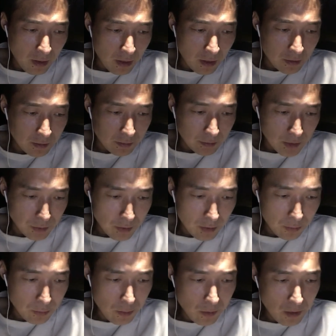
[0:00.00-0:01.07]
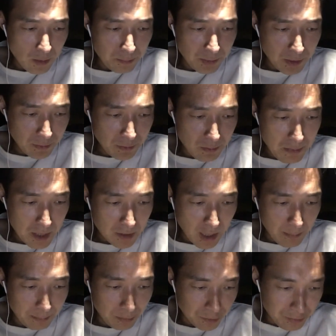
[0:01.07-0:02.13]
啊，他说如果庇护面谈
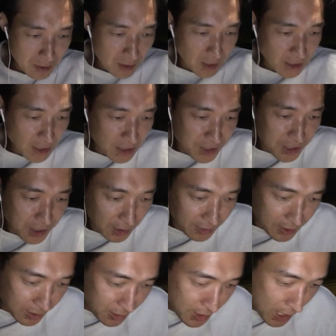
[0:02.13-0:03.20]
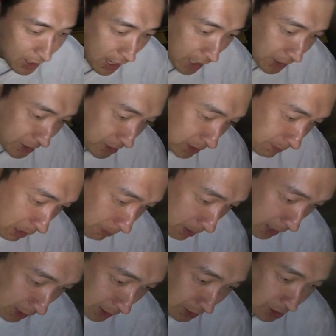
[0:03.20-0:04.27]
不顺利，几个停下来，七七八
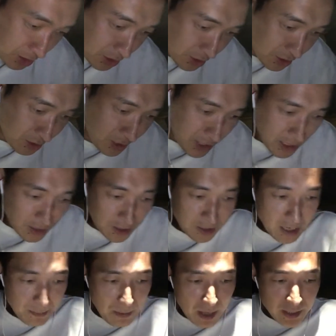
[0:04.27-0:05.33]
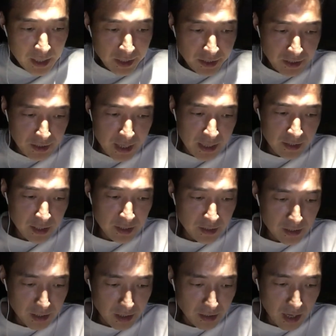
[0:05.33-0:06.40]
八十年、七年、八年、十年甚
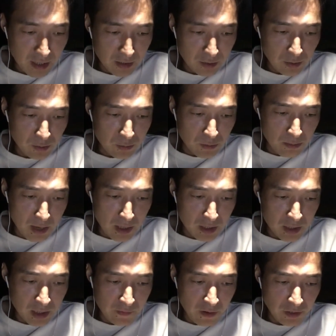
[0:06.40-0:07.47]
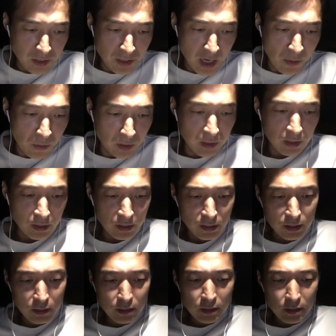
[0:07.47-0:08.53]
至以上这种局面，你是否设想过呢？
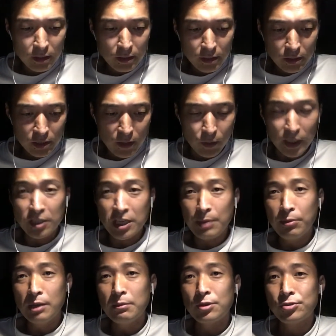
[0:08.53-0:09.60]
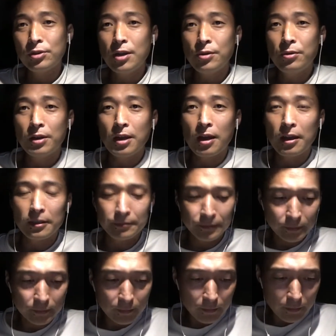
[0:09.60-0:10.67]
这个我在节目里面说到过了啊。
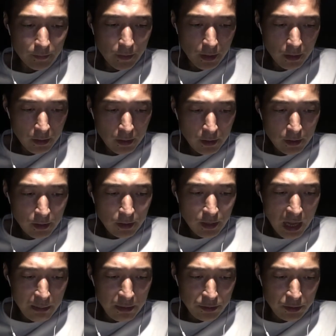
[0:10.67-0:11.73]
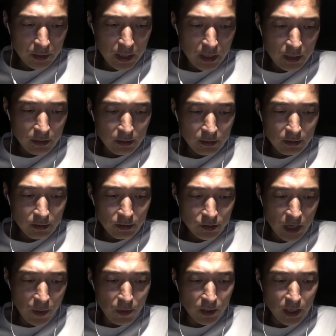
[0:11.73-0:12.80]
阿明觉得只
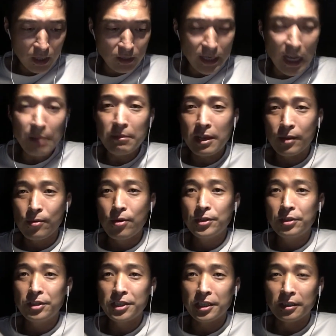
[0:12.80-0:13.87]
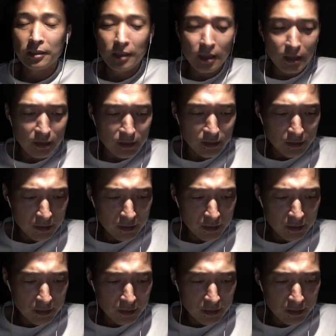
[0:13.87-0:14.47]
要我人在美国就行了，